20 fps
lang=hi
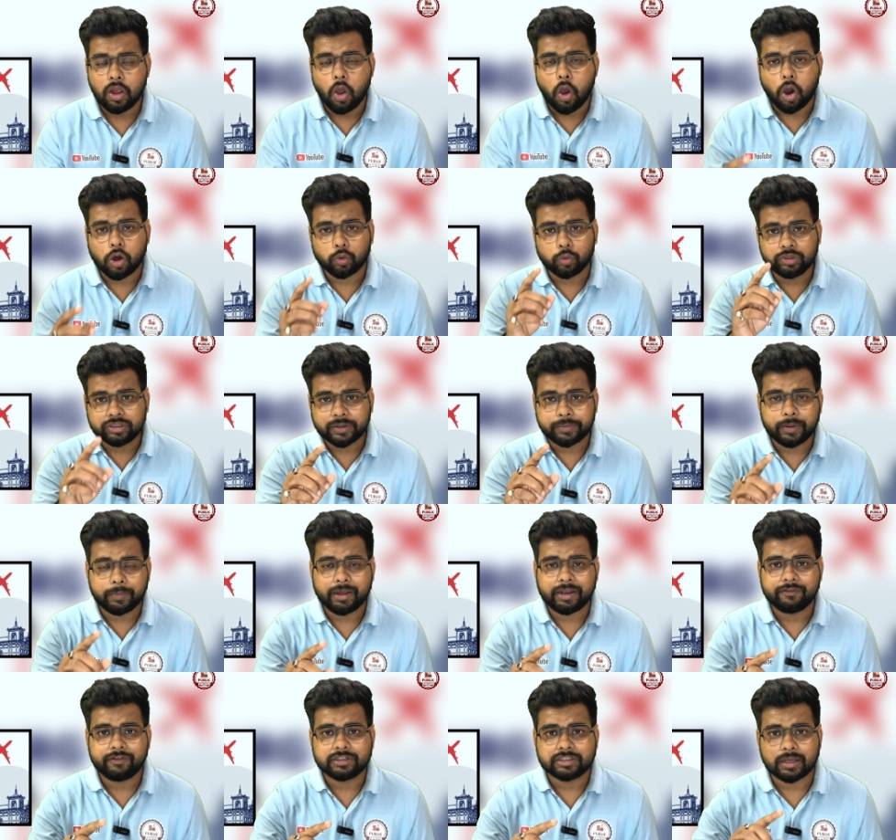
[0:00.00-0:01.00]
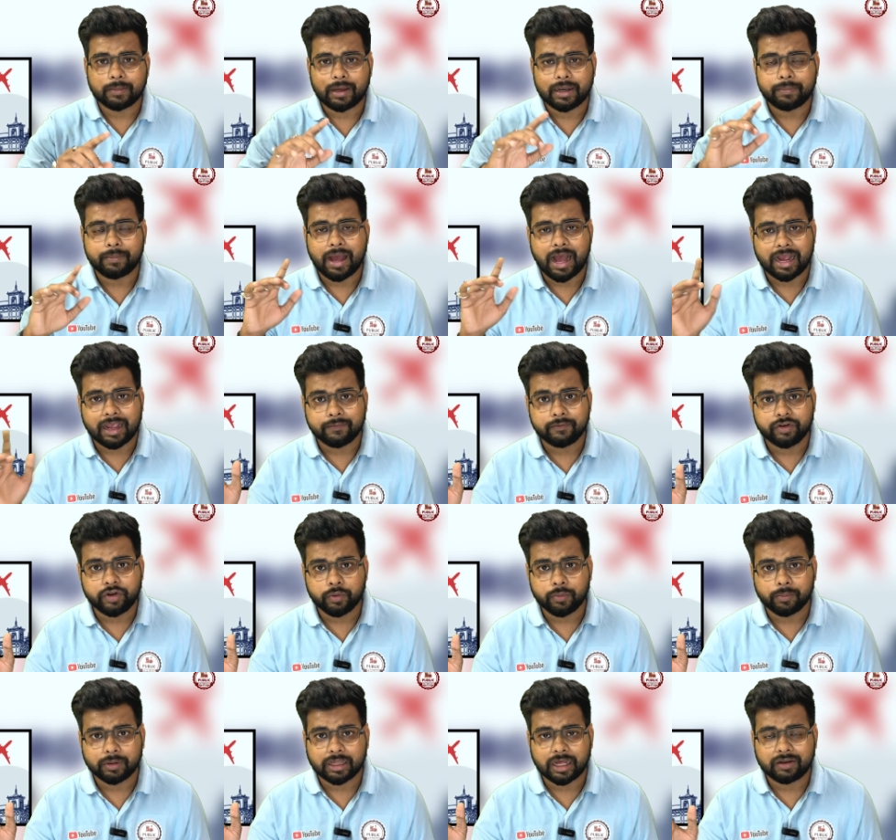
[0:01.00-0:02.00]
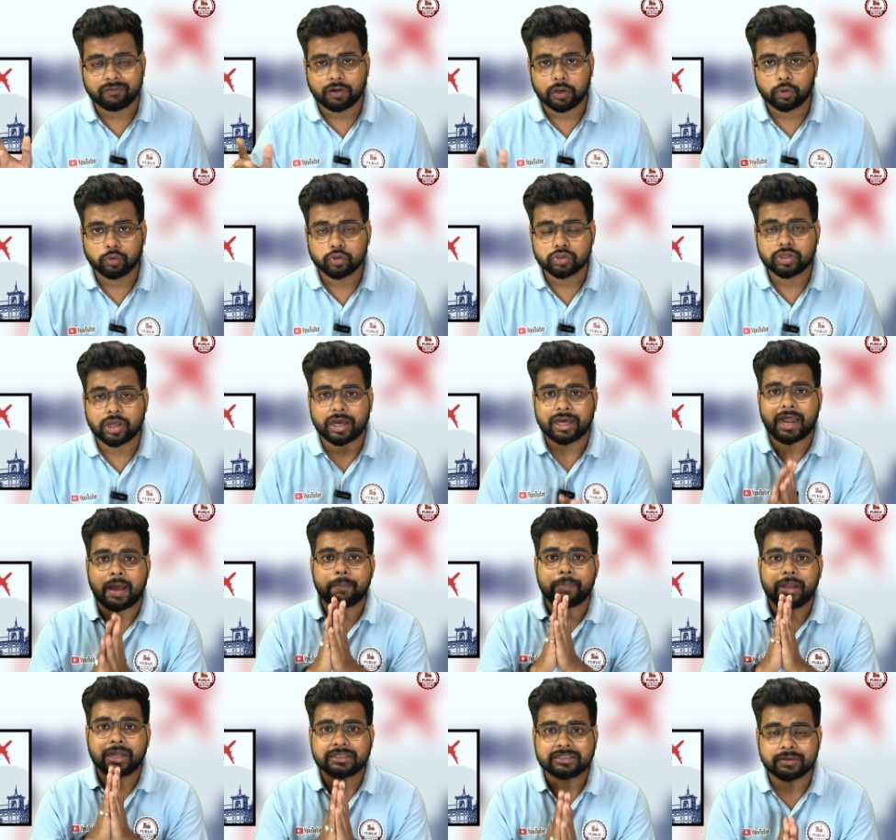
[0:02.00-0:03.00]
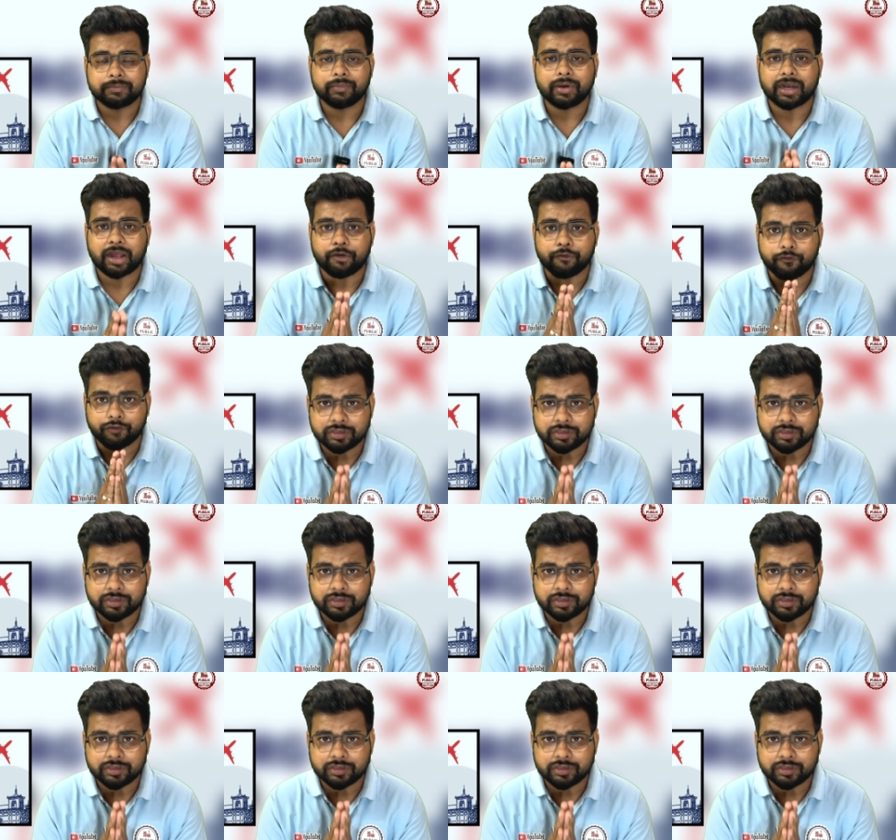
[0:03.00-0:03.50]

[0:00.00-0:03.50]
और उन सभी बेनिफिट्स के बारे में आगे वीडियो में बताने वाला हूं दोस्तों अगर आप लग्जमबर्ग का